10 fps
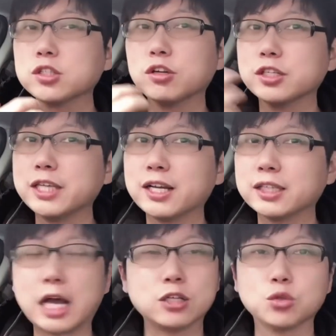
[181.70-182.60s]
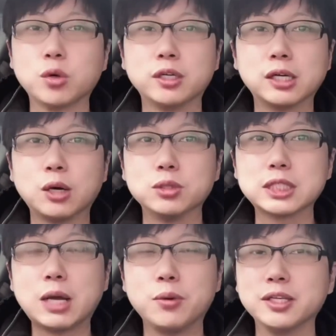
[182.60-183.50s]
그냥 낭송하는 거하고
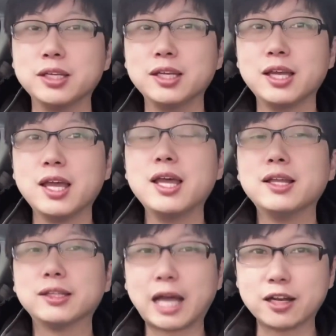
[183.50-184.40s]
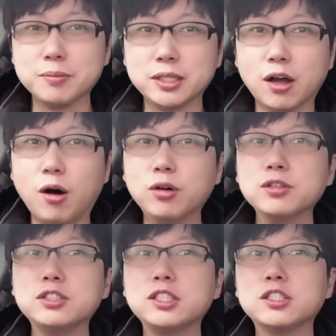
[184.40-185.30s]
차원이 다릅니다. 어느
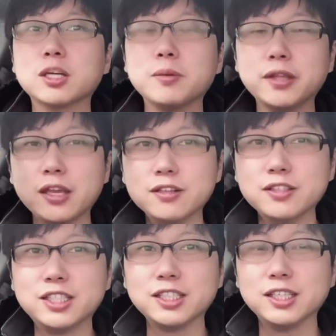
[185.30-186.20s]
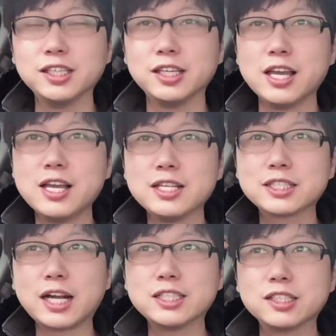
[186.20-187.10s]
시점에 내 의식이
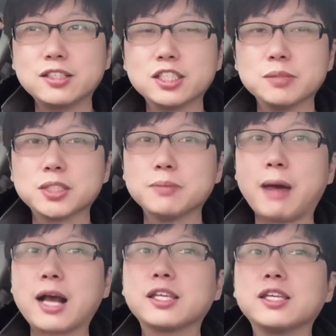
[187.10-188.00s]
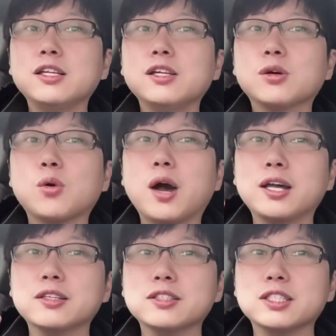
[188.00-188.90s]
살짝 흐려지면서 막히려고
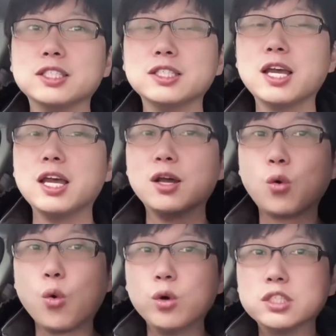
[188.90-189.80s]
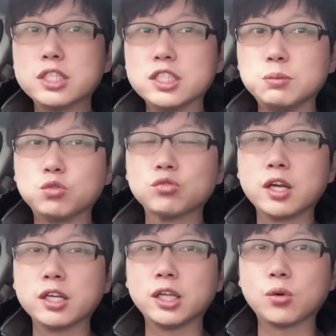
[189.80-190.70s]
하는지 그걸 이제 집중하게
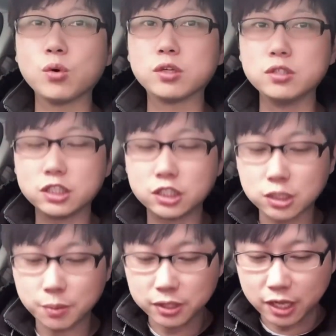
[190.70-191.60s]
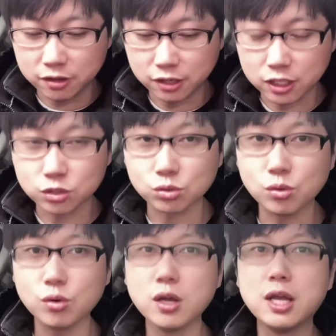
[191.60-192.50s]
되고 그 시점에 내려가지고
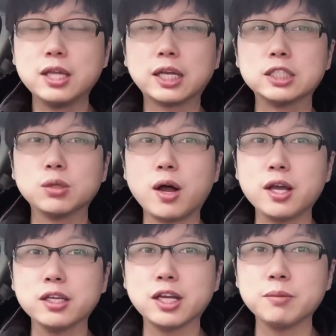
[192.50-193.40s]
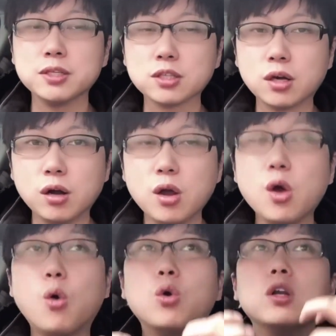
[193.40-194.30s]
다시 확인하면서
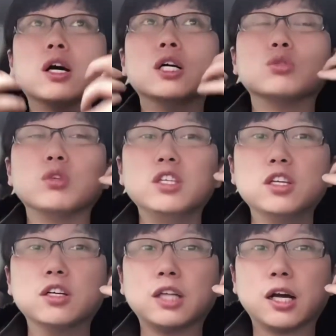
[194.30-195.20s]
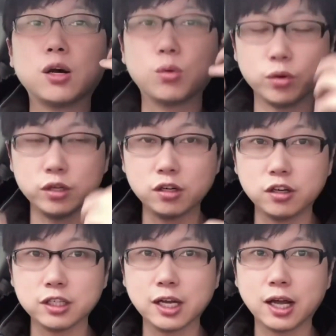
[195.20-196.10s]
올려가지고 이어나가고 이런
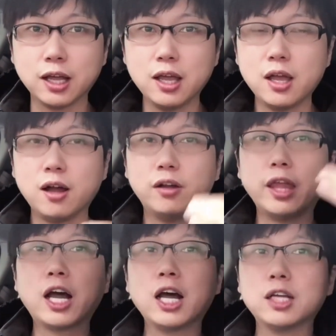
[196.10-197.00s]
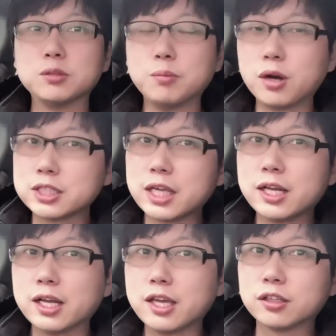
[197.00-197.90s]
거니까 어, 내가 뭔가
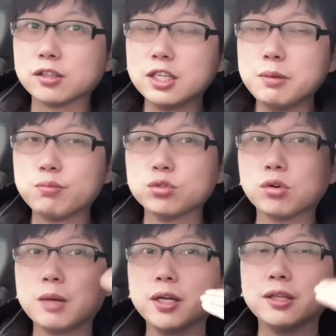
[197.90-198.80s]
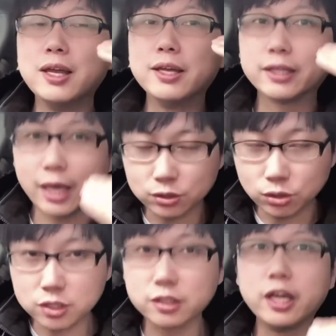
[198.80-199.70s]
생각에 어떤 힘이 부족하면 계속해서
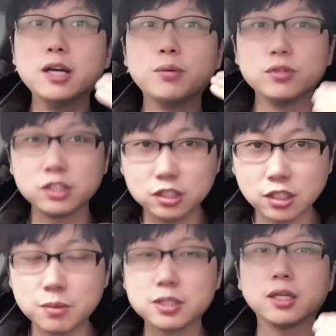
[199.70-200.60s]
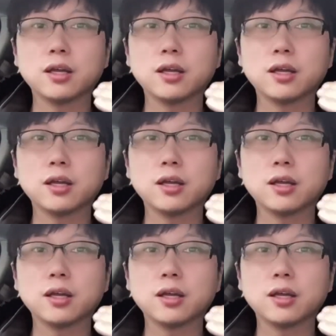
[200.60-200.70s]
내려보는 시점이 있어요.